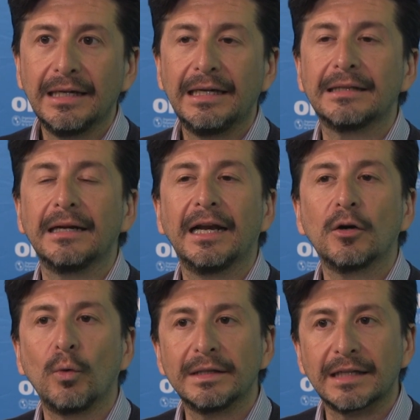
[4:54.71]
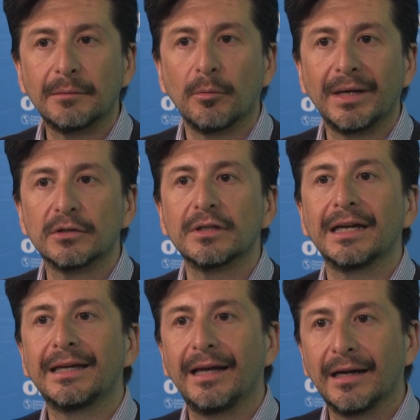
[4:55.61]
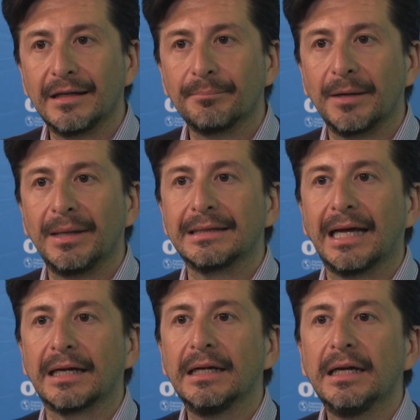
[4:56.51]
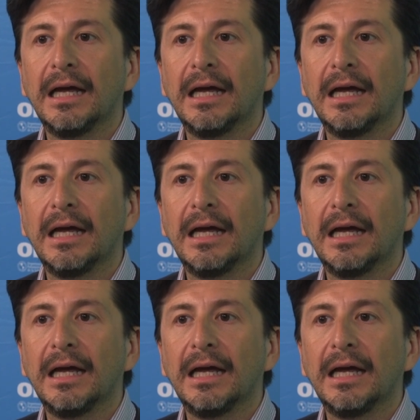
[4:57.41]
y tener en cuenta en el momento en que quieran implementar